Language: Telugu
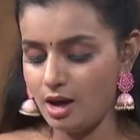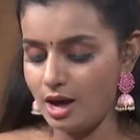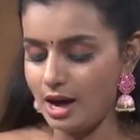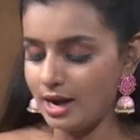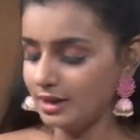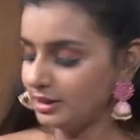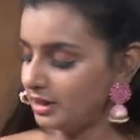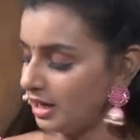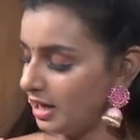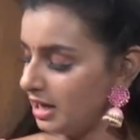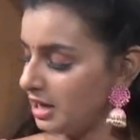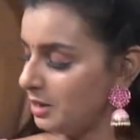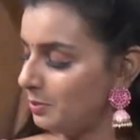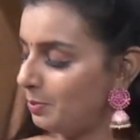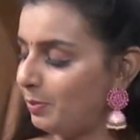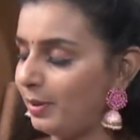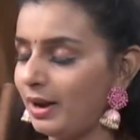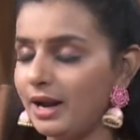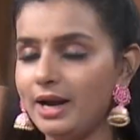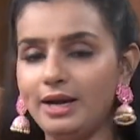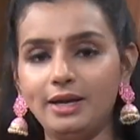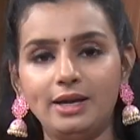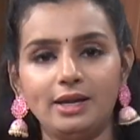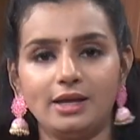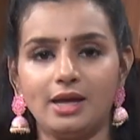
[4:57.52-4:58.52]
అయితే ఈ
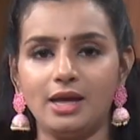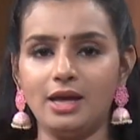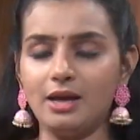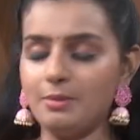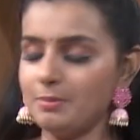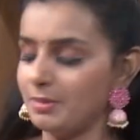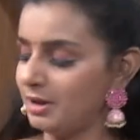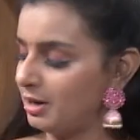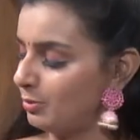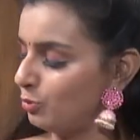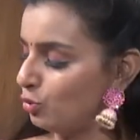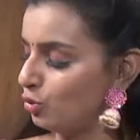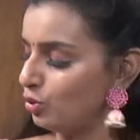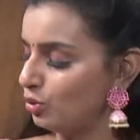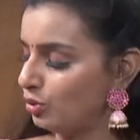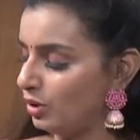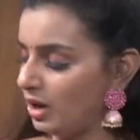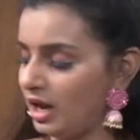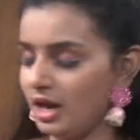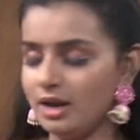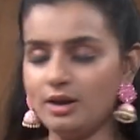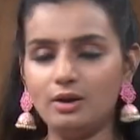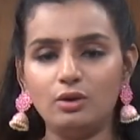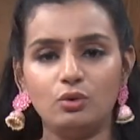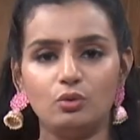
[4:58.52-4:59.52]
ప్లేట్కి మనము
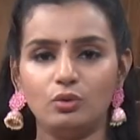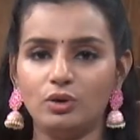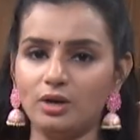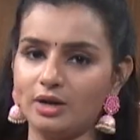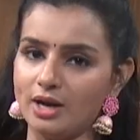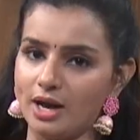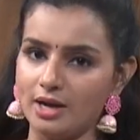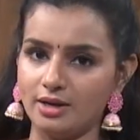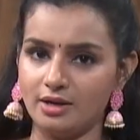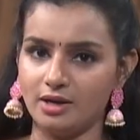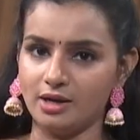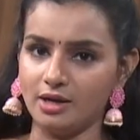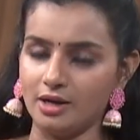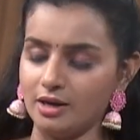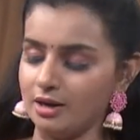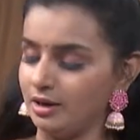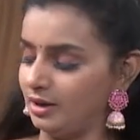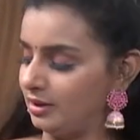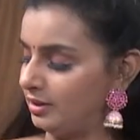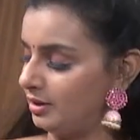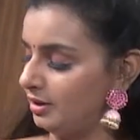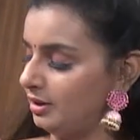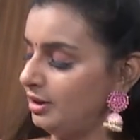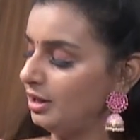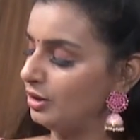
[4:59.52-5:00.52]
ఏం నూనె
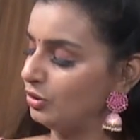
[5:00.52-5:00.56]
రాయనక్కర్లేదండి